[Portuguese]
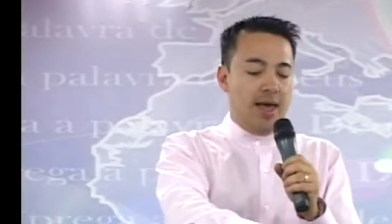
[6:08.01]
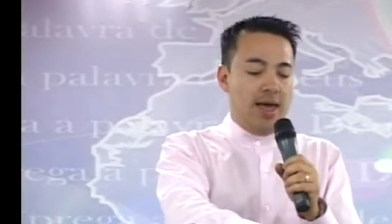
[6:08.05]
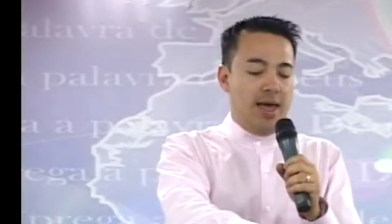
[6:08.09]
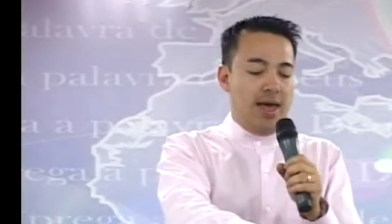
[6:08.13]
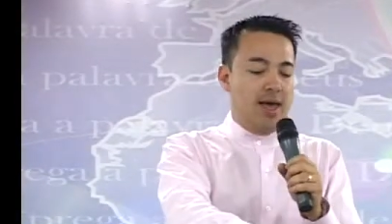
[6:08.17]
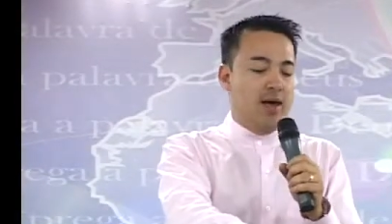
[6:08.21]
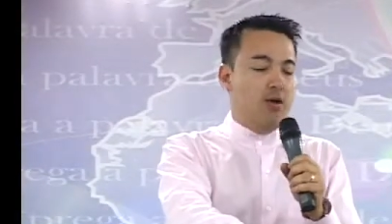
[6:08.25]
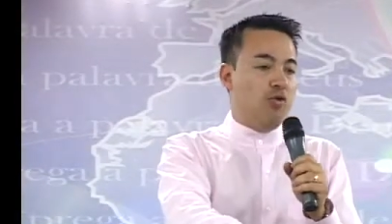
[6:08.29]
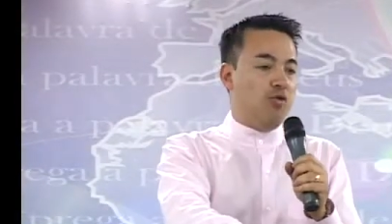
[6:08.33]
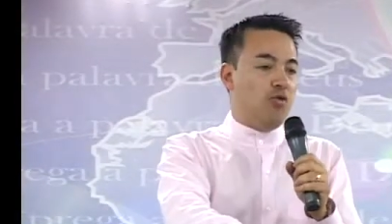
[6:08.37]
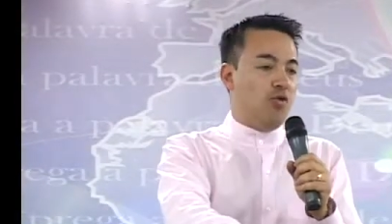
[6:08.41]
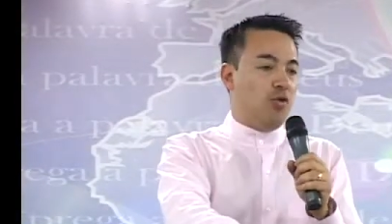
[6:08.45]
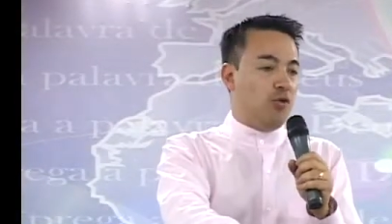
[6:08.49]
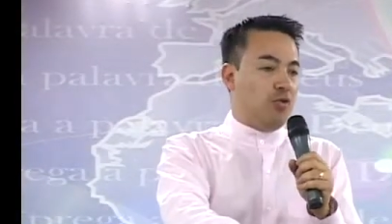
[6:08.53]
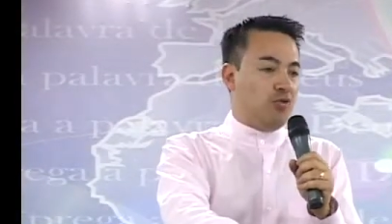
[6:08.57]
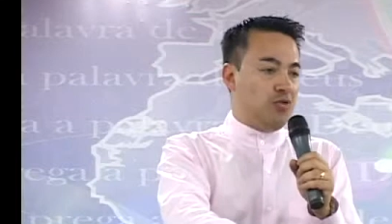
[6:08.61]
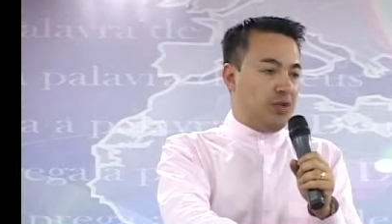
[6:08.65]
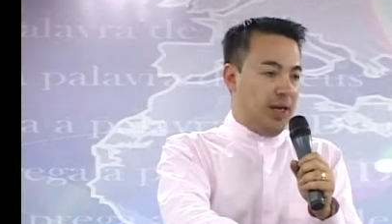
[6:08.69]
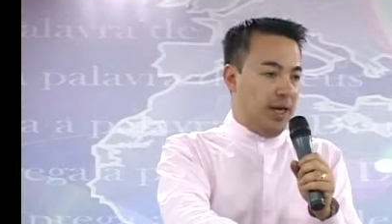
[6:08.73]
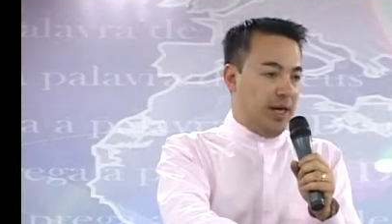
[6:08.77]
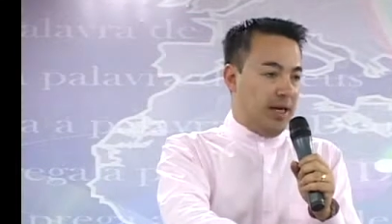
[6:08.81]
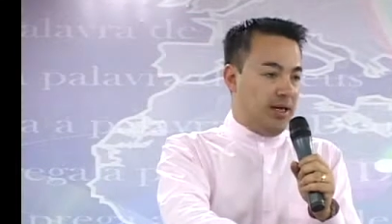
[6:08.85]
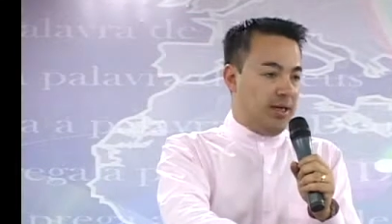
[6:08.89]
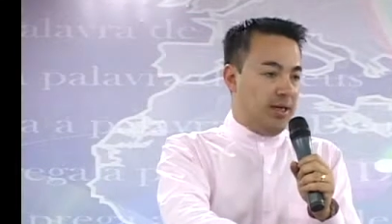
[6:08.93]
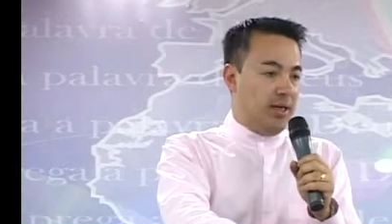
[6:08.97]
Eu
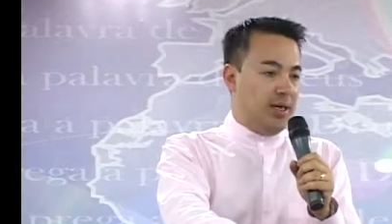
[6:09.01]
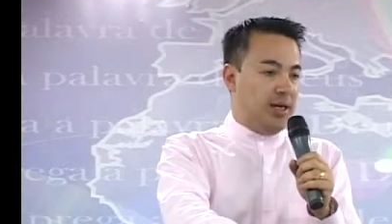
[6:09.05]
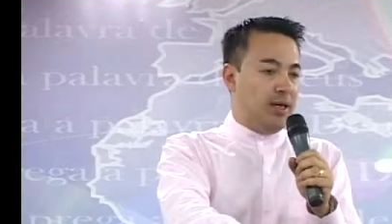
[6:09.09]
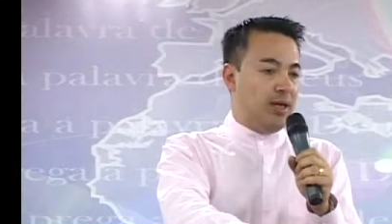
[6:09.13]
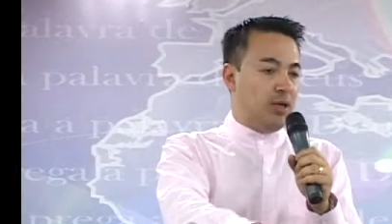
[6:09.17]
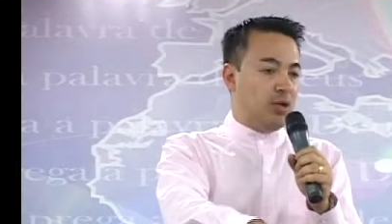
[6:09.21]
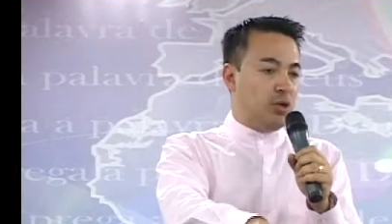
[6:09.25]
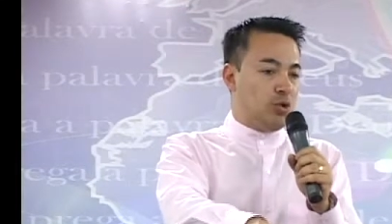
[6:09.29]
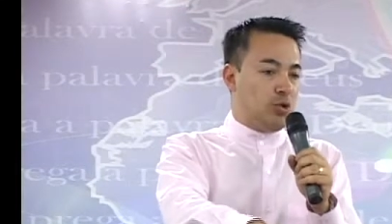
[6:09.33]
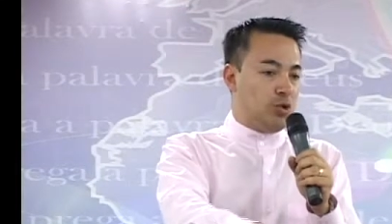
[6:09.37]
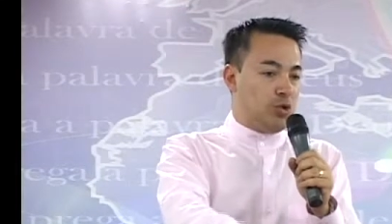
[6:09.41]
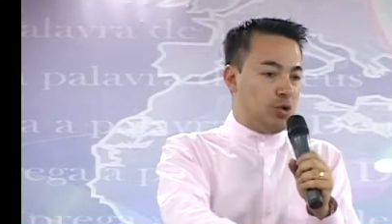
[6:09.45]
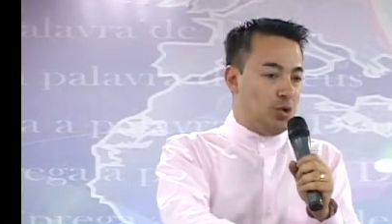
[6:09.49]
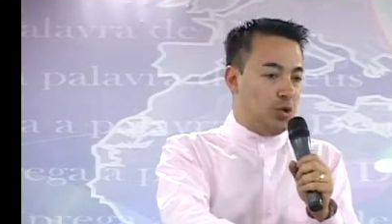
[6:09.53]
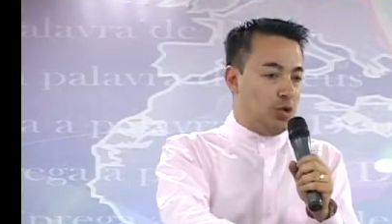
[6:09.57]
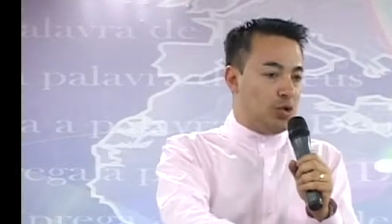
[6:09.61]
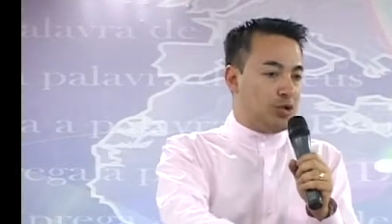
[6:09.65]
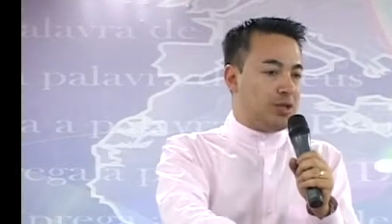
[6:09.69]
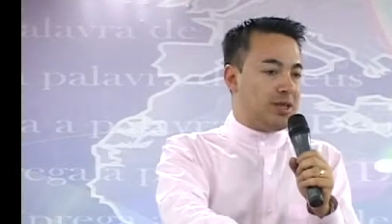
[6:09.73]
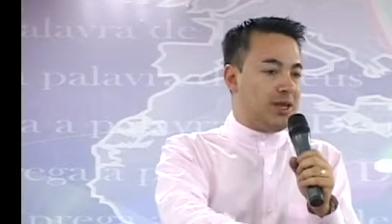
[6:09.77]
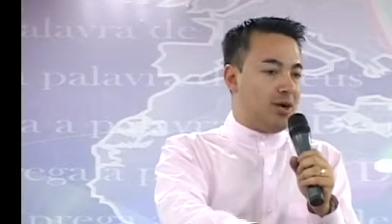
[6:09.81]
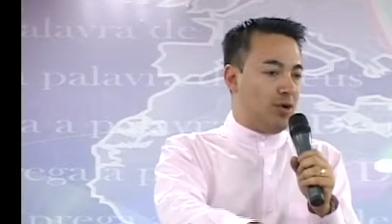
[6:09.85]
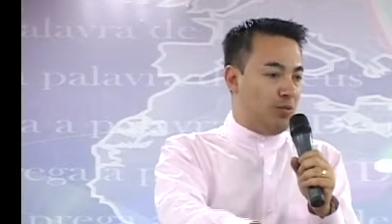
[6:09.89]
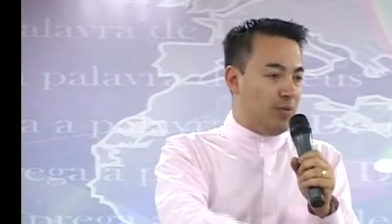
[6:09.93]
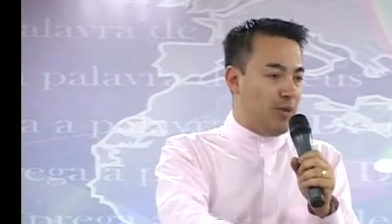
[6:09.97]
voltei
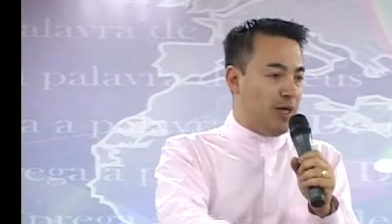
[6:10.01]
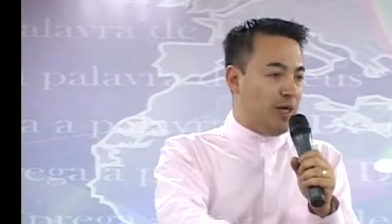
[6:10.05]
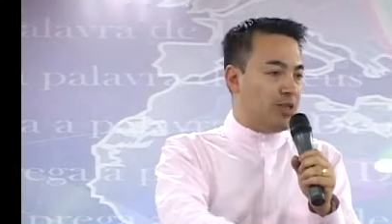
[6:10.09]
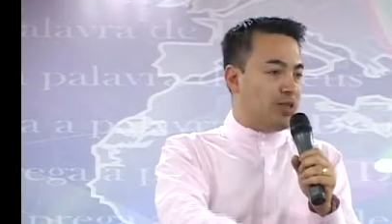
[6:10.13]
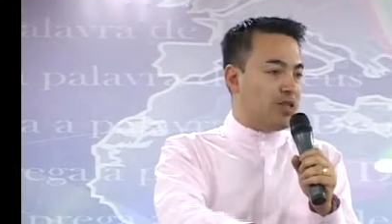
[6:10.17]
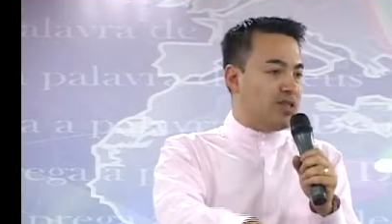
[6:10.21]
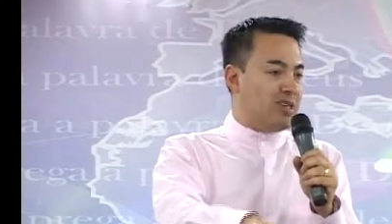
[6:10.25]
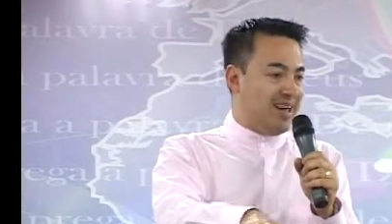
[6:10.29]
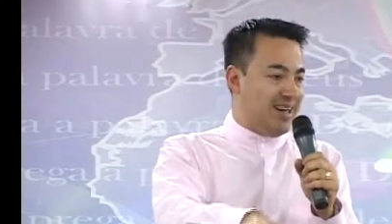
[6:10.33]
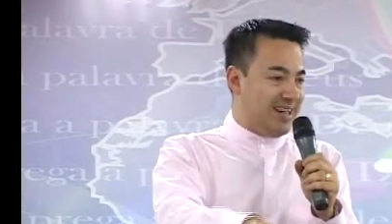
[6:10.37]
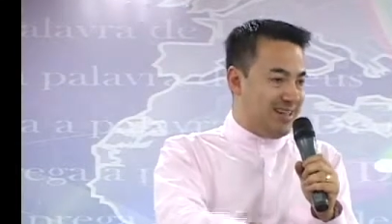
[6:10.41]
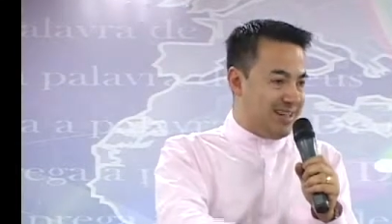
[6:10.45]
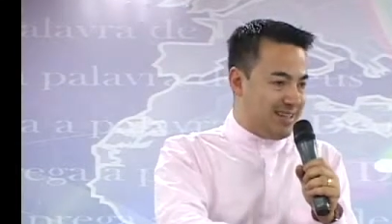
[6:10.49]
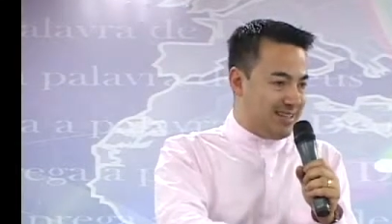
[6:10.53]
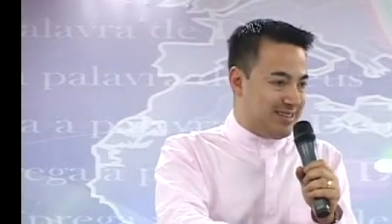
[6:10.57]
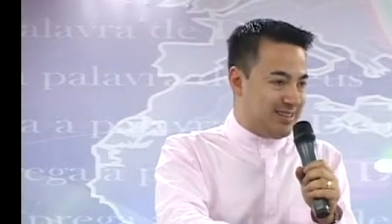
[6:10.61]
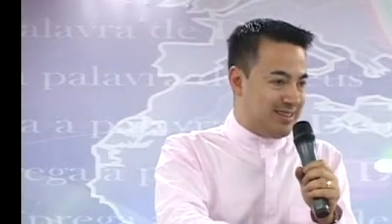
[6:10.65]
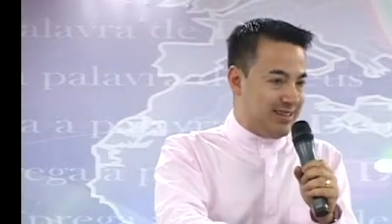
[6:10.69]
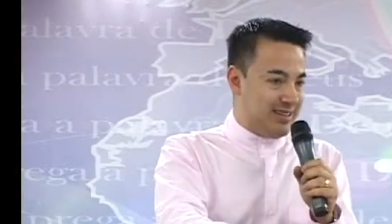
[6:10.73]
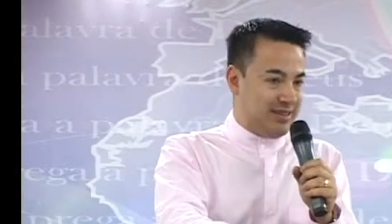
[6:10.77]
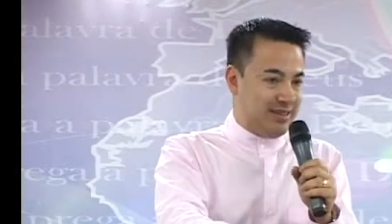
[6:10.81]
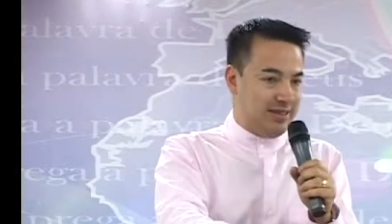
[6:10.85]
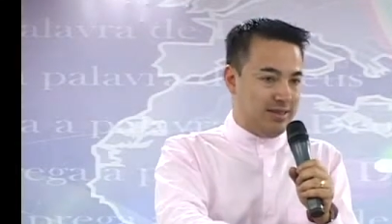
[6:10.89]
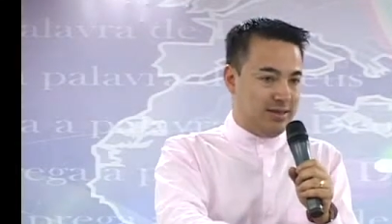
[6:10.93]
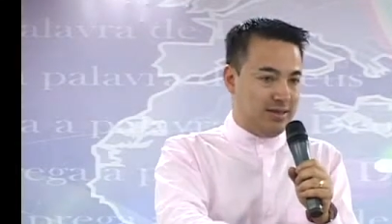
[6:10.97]
totalmente
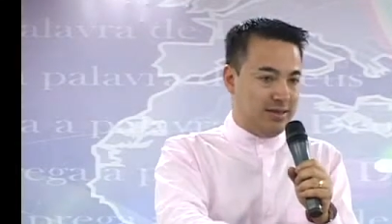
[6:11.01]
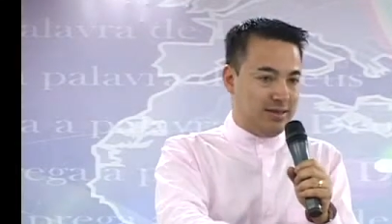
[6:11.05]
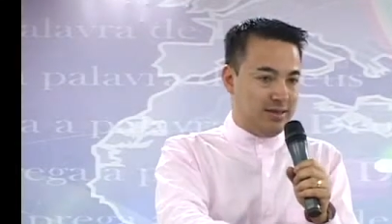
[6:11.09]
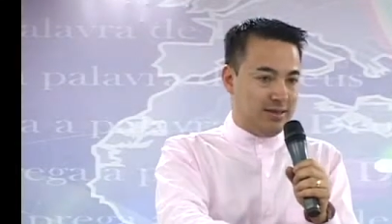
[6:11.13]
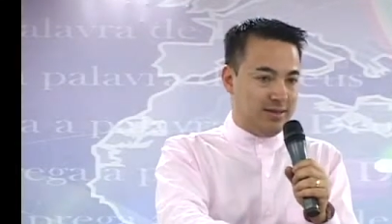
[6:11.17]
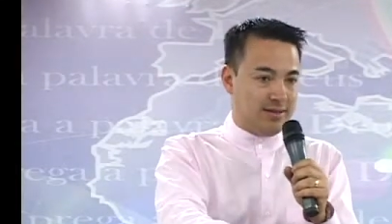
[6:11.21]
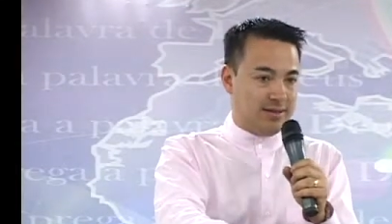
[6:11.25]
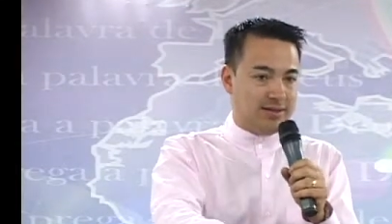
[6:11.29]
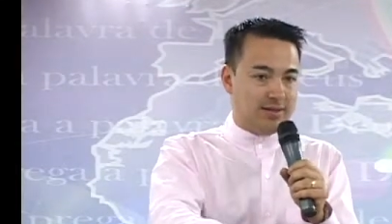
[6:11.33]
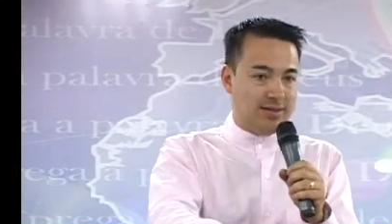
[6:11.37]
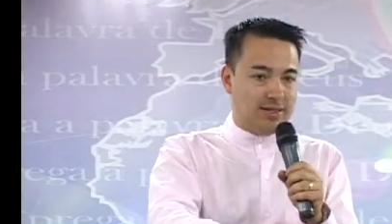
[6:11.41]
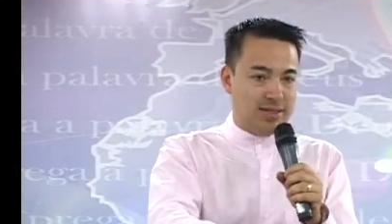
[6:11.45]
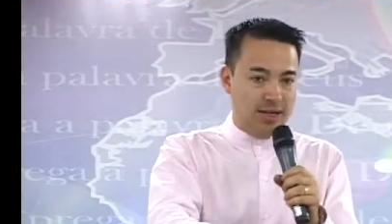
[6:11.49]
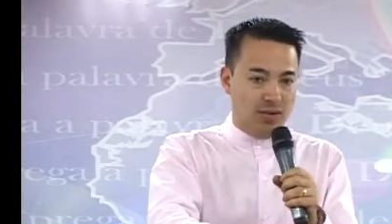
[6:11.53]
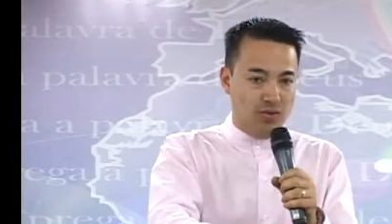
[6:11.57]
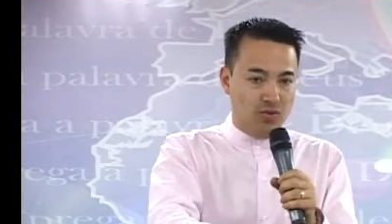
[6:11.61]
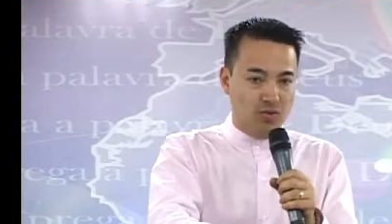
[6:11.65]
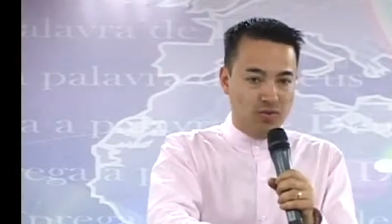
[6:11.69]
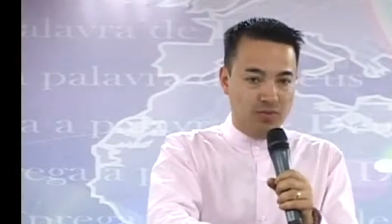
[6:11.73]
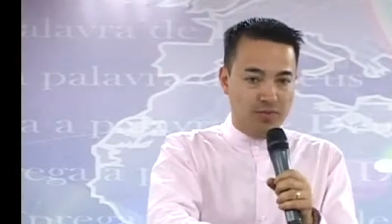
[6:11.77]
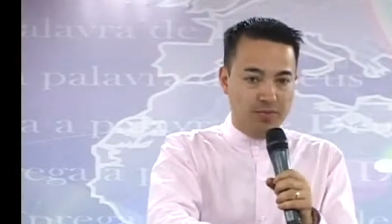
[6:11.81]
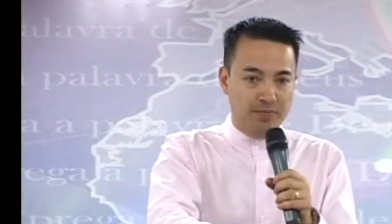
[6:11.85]
careta, são,